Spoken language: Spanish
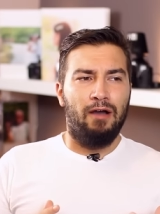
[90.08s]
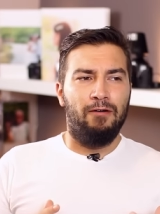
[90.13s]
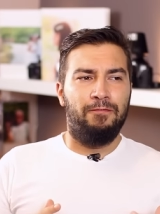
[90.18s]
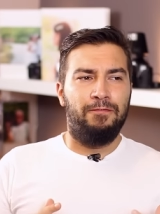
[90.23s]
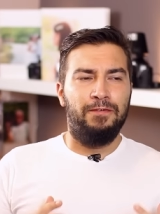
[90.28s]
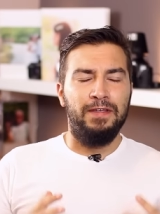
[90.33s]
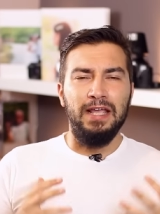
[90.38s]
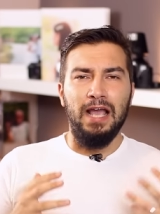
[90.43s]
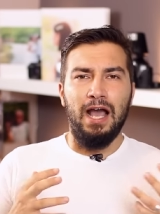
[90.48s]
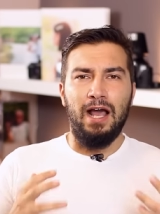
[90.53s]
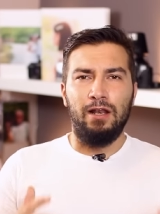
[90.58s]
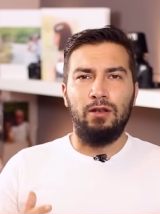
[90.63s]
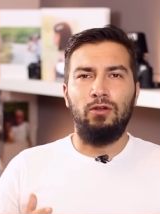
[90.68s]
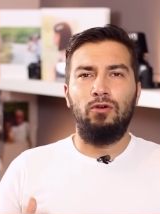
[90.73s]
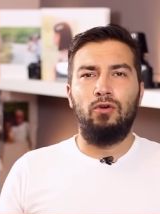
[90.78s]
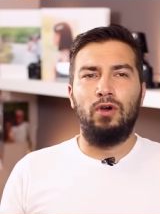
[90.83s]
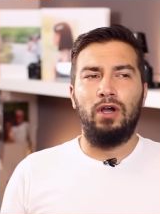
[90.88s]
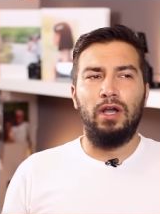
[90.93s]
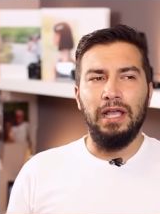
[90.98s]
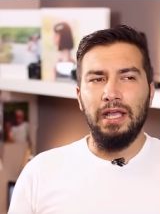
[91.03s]
vi
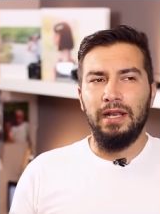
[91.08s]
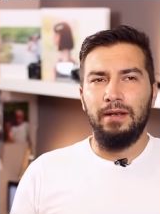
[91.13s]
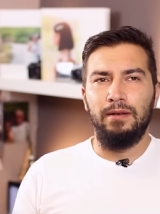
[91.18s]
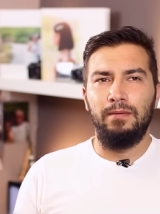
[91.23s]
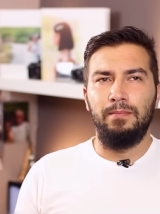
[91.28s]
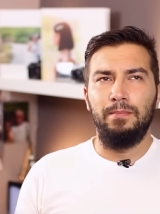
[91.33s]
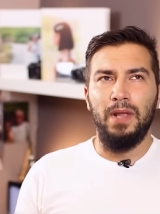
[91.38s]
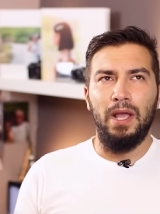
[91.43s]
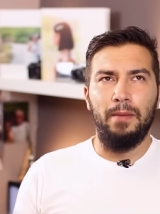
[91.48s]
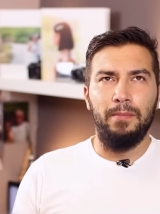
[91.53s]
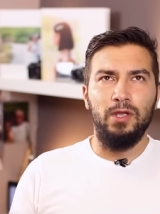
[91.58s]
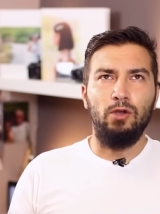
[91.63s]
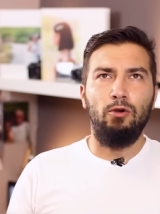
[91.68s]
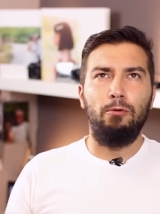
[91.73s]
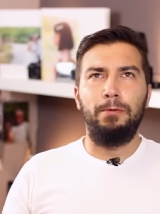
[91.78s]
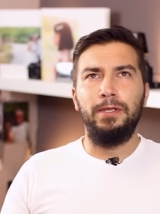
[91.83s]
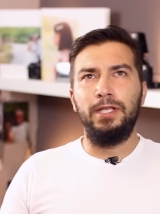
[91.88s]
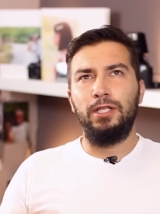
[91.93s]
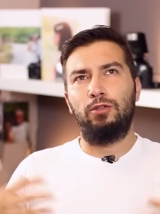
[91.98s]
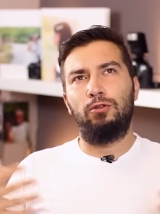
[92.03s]
algo en mi
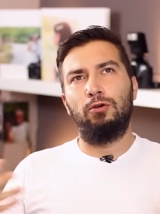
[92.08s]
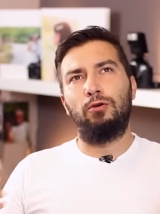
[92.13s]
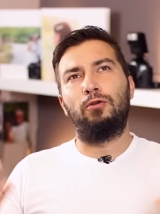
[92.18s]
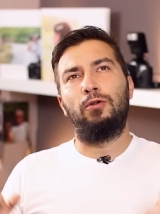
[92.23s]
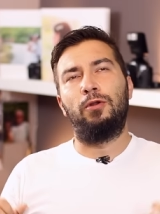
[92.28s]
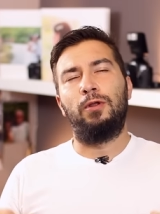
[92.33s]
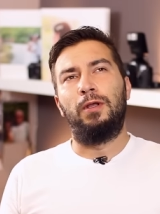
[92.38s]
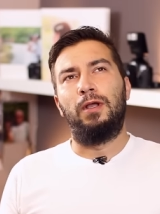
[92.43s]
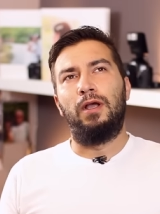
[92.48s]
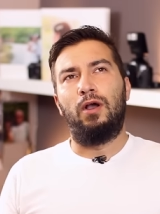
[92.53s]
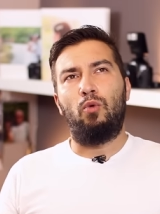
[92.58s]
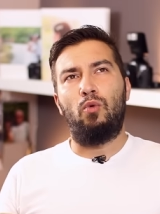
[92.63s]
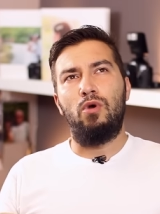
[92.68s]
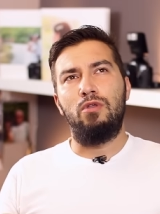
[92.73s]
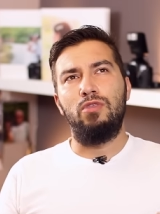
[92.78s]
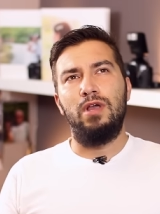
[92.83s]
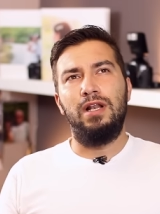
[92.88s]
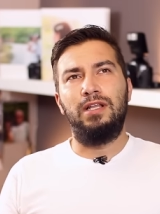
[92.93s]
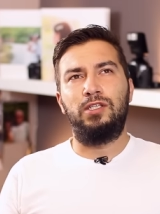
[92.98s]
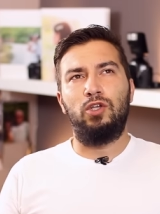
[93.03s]
amigo Víctor
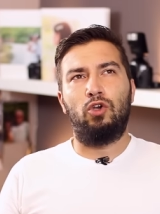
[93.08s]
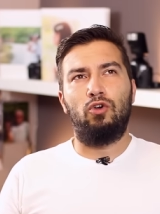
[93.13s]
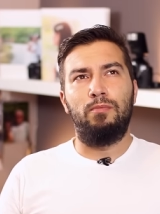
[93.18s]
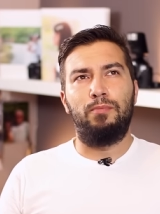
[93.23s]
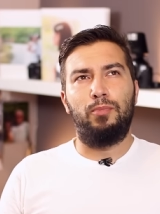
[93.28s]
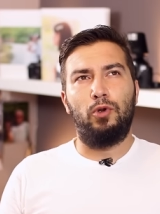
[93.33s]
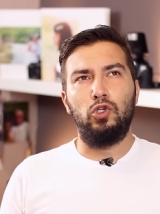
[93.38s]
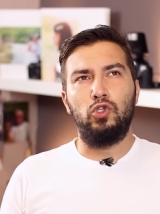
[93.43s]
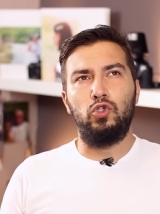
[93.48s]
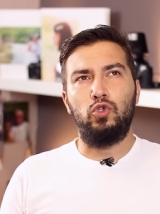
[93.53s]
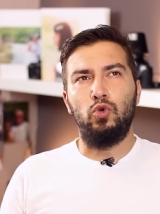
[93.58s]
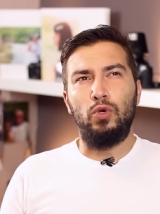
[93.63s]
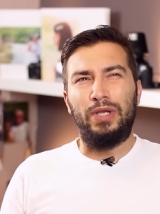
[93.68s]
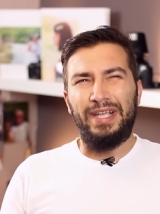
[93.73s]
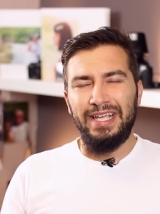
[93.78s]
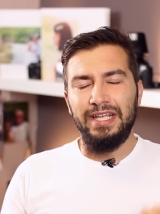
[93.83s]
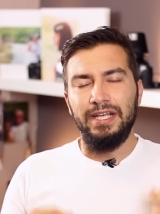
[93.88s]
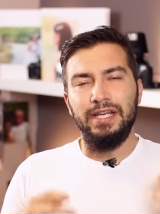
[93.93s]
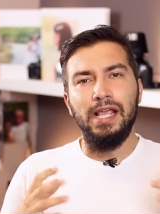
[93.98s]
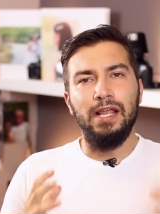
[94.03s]
cuando él se compró su
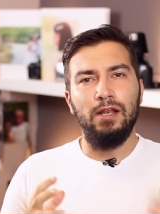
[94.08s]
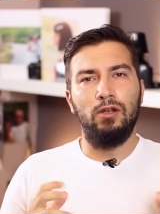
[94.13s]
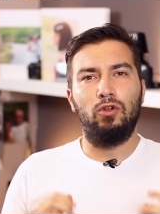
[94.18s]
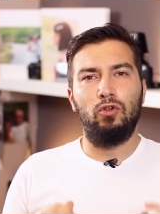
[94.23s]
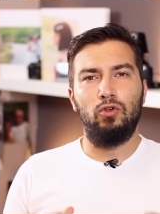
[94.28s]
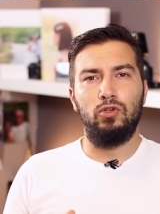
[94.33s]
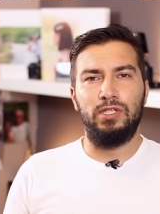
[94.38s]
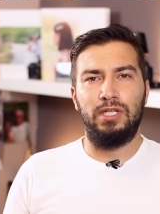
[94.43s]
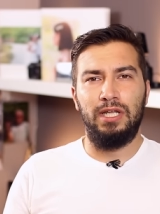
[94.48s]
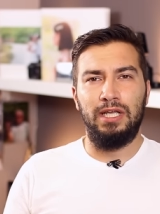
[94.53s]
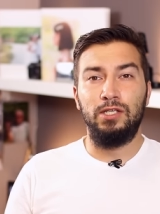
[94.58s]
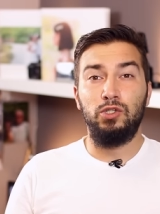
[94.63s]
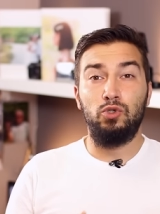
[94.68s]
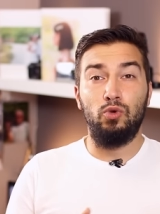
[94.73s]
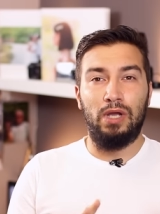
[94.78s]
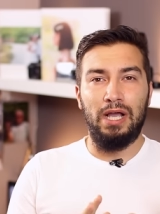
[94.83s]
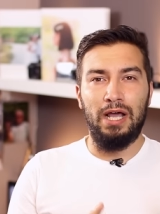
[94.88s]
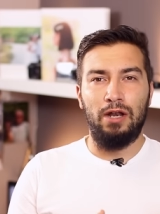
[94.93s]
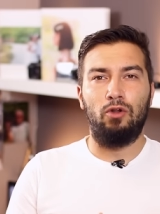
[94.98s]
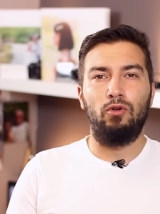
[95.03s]
500D,
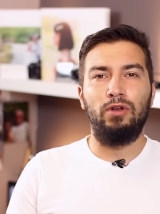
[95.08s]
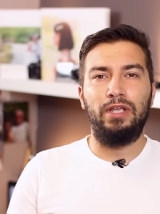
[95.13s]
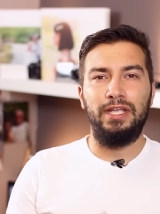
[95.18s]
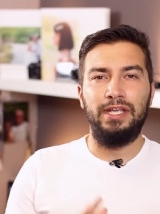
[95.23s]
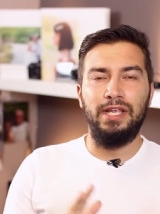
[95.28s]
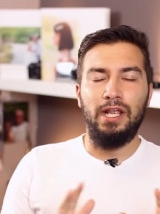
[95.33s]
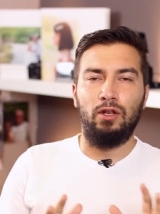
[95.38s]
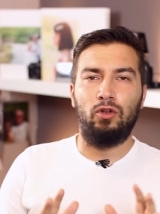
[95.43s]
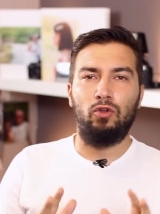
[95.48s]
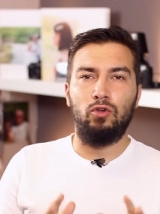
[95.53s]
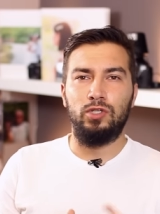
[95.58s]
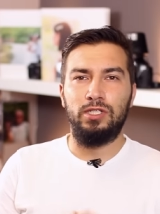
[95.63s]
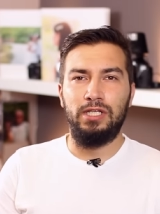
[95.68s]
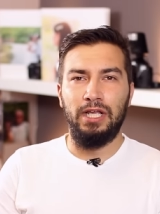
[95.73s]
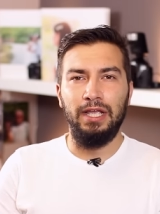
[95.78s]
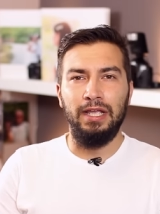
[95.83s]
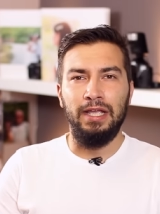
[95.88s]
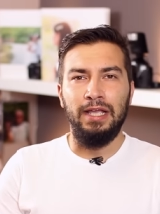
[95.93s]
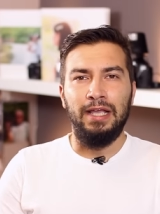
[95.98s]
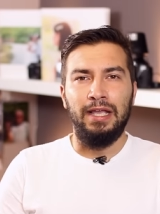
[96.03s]
su Canon
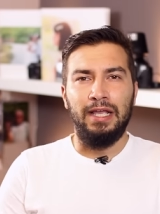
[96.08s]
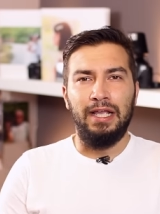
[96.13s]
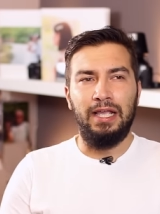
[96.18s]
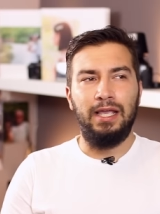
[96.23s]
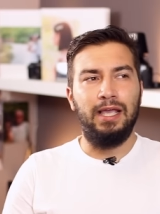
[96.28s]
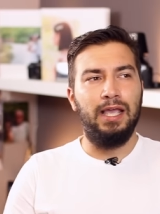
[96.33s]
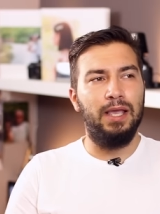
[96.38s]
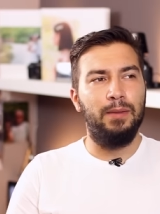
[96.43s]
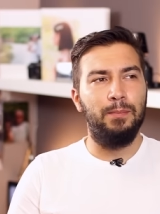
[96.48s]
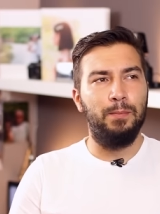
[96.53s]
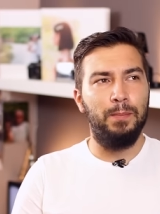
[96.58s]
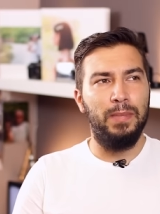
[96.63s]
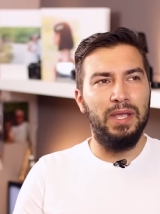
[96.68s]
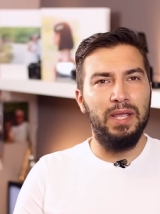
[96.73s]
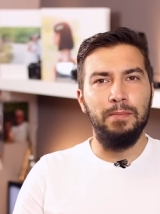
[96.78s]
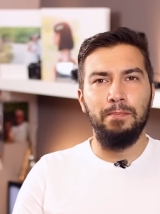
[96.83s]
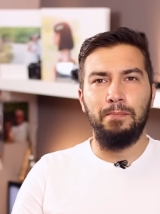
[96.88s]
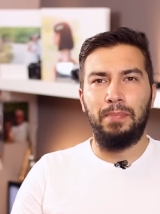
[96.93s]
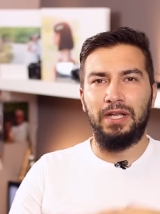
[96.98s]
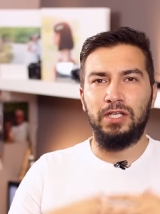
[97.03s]
500D, que me
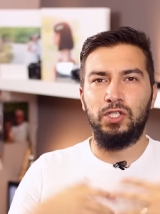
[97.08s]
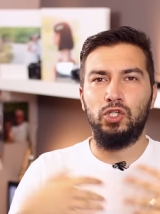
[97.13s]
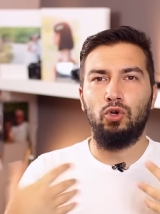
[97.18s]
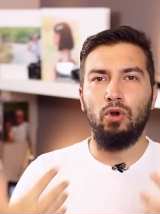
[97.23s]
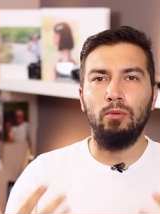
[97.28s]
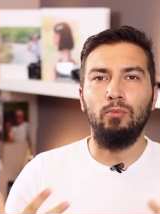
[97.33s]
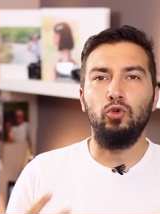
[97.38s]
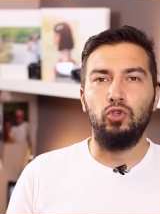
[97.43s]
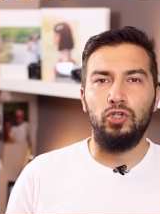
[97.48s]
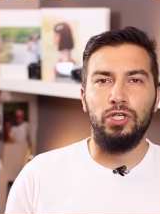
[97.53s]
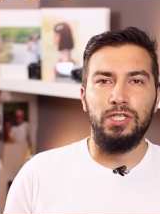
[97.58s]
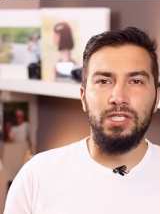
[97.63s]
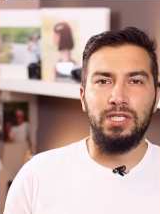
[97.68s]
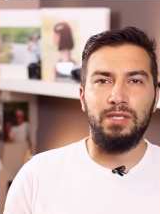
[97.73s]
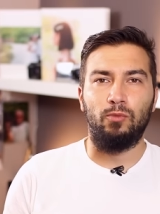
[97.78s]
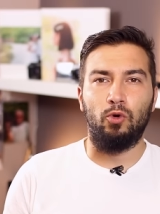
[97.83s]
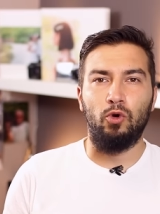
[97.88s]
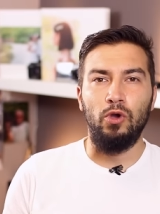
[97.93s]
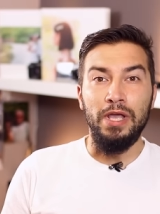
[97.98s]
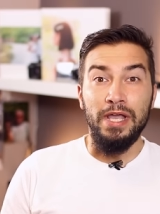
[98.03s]
impresionó
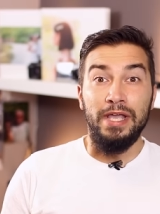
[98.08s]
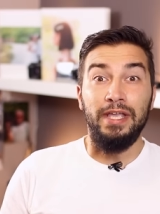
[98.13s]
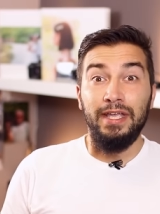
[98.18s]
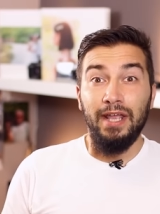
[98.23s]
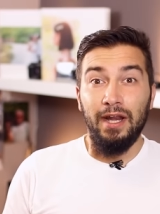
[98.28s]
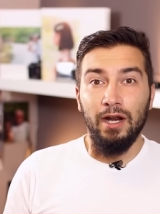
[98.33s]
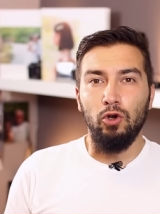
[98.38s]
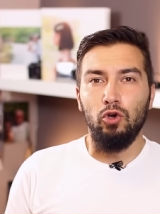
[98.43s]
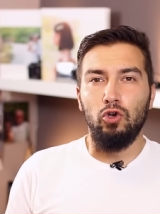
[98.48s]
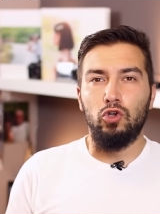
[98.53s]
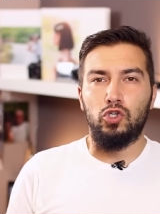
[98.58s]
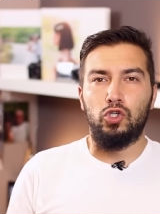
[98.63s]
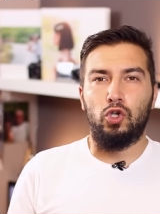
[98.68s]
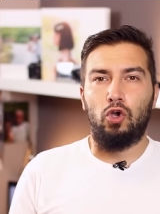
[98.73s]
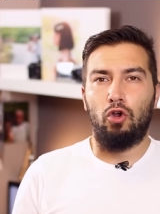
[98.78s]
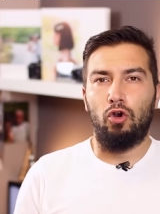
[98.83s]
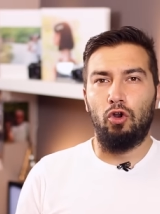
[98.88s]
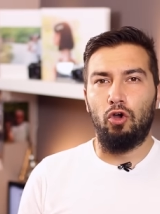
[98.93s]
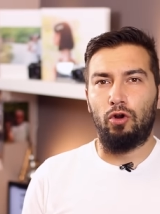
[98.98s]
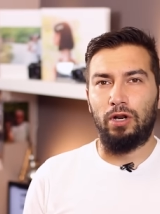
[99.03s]
muchísimo. Y eran los
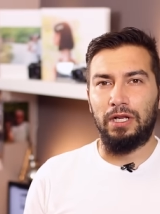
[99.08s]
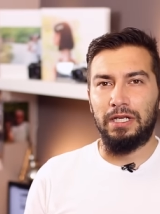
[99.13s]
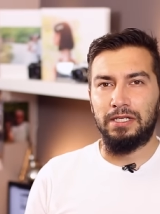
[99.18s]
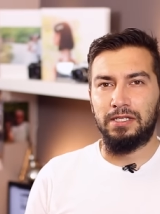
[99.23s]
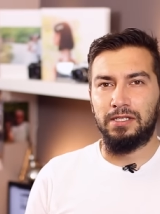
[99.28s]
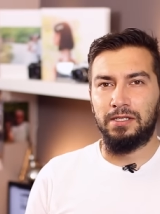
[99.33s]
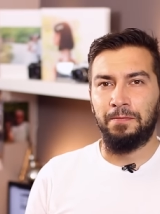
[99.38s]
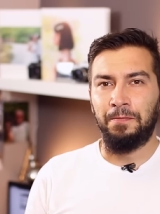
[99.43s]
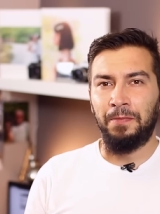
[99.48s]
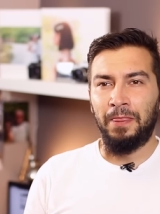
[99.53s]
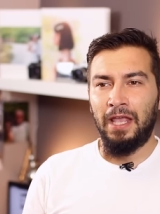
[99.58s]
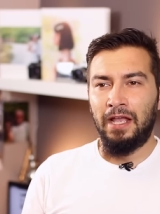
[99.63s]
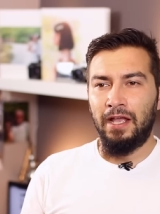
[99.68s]
colores.